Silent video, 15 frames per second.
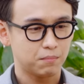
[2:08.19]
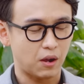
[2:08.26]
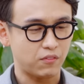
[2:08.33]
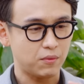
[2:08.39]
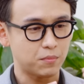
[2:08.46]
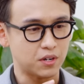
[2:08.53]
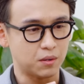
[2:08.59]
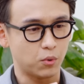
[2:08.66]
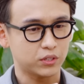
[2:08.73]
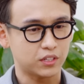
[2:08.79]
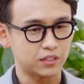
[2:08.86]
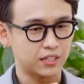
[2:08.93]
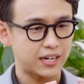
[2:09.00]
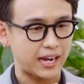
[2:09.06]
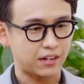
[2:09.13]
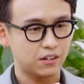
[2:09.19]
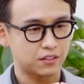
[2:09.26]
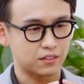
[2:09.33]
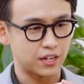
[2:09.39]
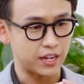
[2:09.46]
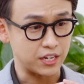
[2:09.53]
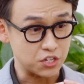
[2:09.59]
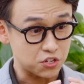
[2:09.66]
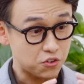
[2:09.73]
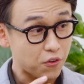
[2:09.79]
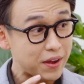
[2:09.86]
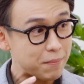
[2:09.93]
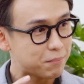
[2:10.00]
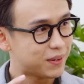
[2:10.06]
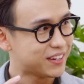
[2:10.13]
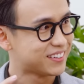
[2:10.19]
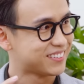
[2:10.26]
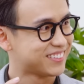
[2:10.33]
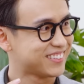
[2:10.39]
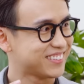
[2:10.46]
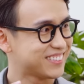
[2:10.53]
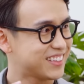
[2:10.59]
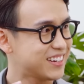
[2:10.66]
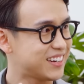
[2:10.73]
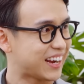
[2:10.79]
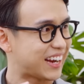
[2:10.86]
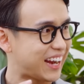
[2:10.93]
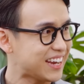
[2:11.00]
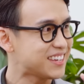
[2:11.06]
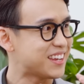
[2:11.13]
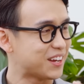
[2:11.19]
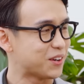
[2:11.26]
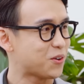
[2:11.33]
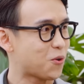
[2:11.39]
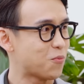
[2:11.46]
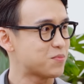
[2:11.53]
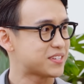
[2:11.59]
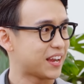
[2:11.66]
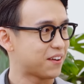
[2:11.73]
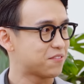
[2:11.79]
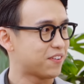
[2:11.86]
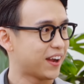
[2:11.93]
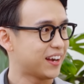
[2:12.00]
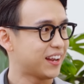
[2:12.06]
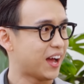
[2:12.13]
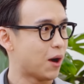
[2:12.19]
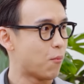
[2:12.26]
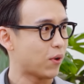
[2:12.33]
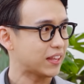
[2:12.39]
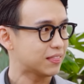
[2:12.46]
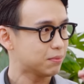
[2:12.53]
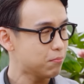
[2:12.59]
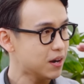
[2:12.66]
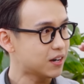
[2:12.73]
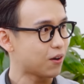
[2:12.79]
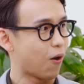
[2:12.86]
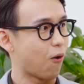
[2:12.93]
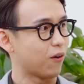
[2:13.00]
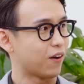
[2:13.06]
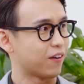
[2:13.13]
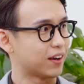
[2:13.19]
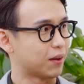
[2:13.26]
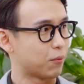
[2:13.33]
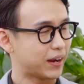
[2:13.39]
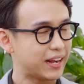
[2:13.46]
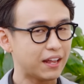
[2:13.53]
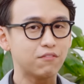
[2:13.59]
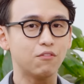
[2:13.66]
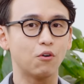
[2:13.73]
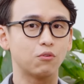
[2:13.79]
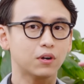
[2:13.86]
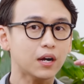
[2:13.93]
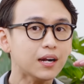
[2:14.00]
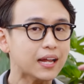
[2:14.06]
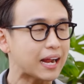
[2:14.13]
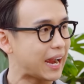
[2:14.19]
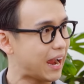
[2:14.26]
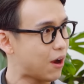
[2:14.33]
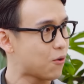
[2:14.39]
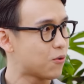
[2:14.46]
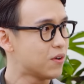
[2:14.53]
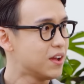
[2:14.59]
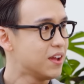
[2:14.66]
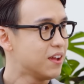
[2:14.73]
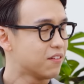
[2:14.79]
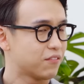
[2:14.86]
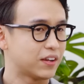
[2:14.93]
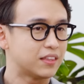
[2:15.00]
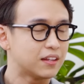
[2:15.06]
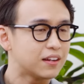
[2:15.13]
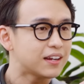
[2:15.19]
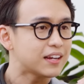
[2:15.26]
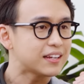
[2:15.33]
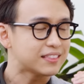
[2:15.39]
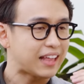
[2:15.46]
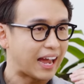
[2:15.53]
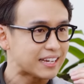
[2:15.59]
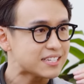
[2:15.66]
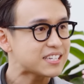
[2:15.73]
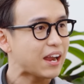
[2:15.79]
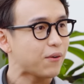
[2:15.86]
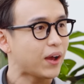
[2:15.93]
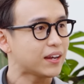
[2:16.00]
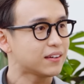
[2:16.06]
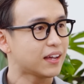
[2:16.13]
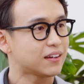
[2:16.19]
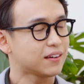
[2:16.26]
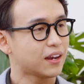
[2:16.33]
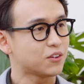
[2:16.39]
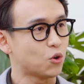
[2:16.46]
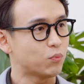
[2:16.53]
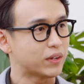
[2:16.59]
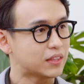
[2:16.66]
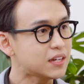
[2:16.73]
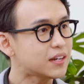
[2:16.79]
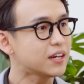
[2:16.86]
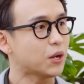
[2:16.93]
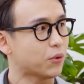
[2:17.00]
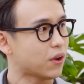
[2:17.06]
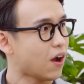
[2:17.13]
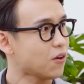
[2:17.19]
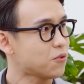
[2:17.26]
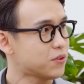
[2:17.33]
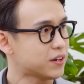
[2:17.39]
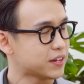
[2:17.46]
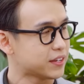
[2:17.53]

Bảo phải mượn của từ tiếng Anh, đó là từ extreme đó. Uh-huh. Tức là cái gì nó cũng sẽ phải là ở một cái mức độ gọi là một cái level rất là cao. Vậy thì tại sao anh anh anh Dũng phải thích cái điều đó của